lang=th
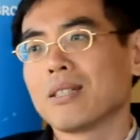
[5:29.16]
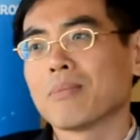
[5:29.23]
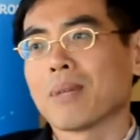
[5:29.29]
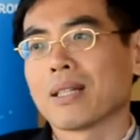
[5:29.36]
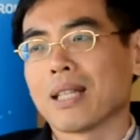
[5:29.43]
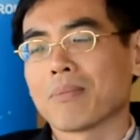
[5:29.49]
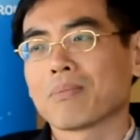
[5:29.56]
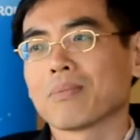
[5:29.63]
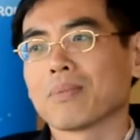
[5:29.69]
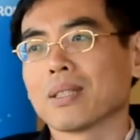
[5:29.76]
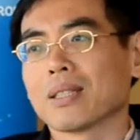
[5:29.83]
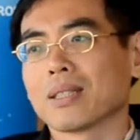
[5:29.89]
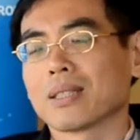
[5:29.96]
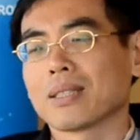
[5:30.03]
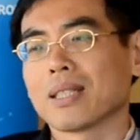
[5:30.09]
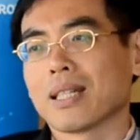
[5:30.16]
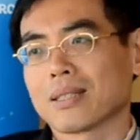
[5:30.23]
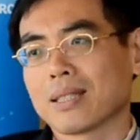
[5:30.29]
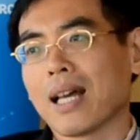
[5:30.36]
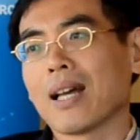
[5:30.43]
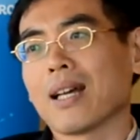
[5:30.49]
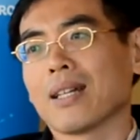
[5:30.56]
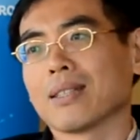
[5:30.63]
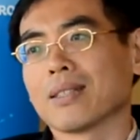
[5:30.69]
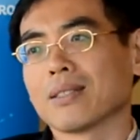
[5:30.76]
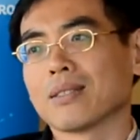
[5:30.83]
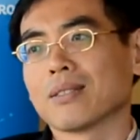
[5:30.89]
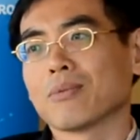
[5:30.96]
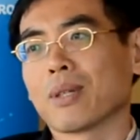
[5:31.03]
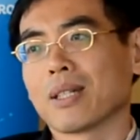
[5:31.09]
ที่มารับยาต้าน
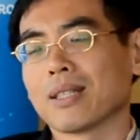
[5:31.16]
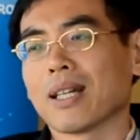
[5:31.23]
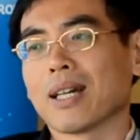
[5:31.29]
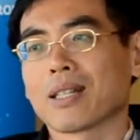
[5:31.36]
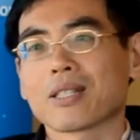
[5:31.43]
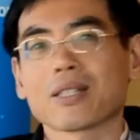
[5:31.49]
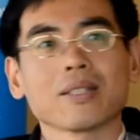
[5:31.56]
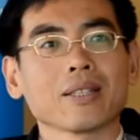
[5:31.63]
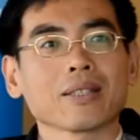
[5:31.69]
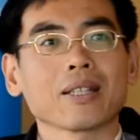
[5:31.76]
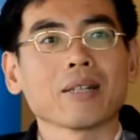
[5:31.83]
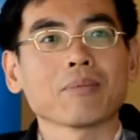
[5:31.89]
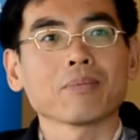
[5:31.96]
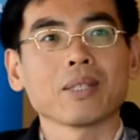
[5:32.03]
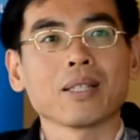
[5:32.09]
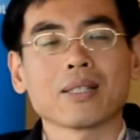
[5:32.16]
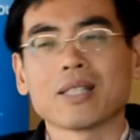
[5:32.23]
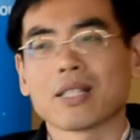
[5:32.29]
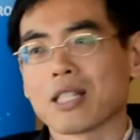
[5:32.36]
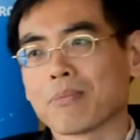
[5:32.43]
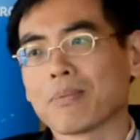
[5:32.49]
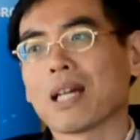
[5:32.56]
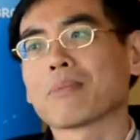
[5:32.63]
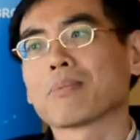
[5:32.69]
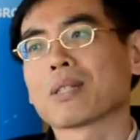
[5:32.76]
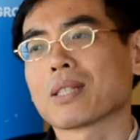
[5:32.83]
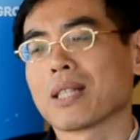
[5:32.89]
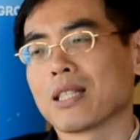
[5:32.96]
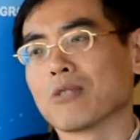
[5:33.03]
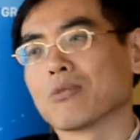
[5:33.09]
ไวรัสนะครับ อีก
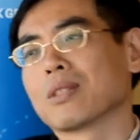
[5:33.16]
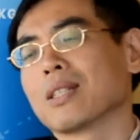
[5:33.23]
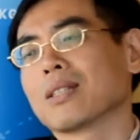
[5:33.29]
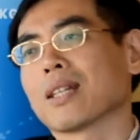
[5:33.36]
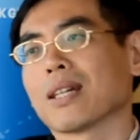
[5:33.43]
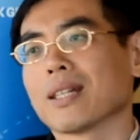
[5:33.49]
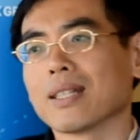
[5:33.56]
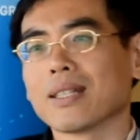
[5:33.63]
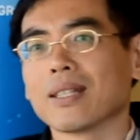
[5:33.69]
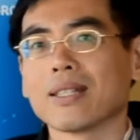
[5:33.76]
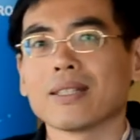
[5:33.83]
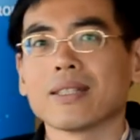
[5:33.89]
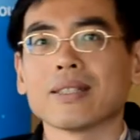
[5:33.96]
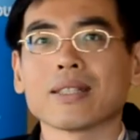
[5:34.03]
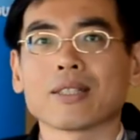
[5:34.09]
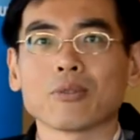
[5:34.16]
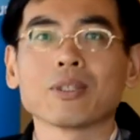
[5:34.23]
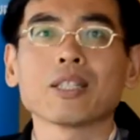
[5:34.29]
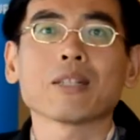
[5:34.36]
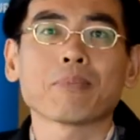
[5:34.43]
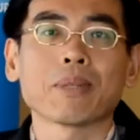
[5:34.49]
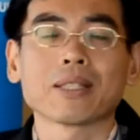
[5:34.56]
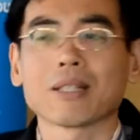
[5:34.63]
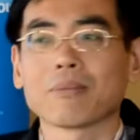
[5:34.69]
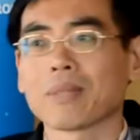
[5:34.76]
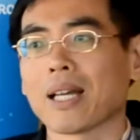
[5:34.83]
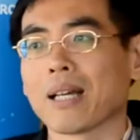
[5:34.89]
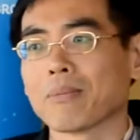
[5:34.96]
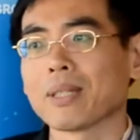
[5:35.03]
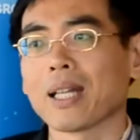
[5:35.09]
75%อยู่ที่ไหนเนี่ยตรงนี้ยังเป็น
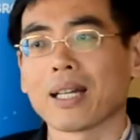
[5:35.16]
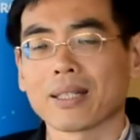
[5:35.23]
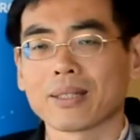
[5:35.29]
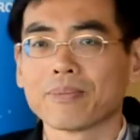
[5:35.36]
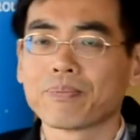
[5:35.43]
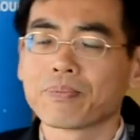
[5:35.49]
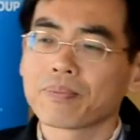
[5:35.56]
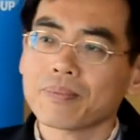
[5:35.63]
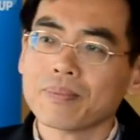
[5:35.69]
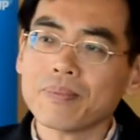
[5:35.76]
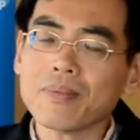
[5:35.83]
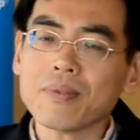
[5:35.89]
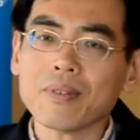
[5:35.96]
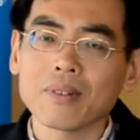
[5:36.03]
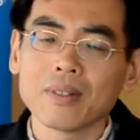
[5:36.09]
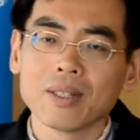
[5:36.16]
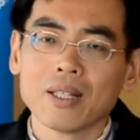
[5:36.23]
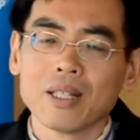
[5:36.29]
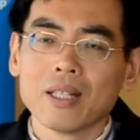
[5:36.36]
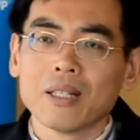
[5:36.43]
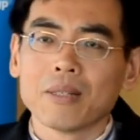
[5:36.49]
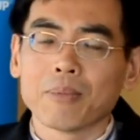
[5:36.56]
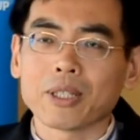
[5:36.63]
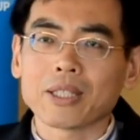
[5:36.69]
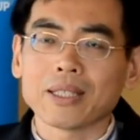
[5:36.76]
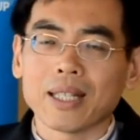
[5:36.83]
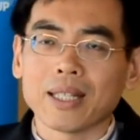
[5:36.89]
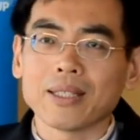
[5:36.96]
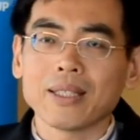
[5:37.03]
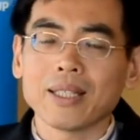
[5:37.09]
คำถามหลัก เพ
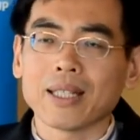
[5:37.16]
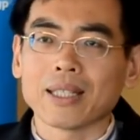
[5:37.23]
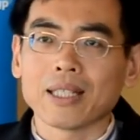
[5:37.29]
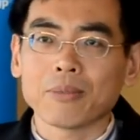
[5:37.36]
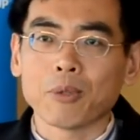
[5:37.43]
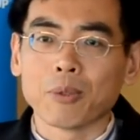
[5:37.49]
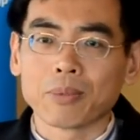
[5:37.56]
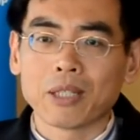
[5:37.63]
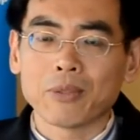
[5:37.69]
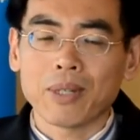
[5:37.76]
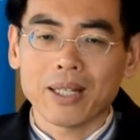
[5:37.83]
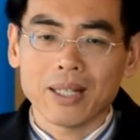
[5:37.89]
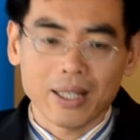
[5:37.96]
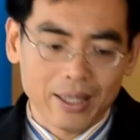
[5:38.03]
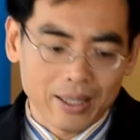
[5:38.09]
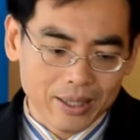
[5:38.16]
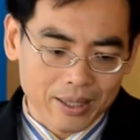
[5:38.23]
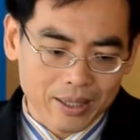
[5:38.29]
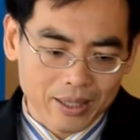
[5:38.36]
ราะฉะนั้นเนี่ยแล้วผมคิดว่า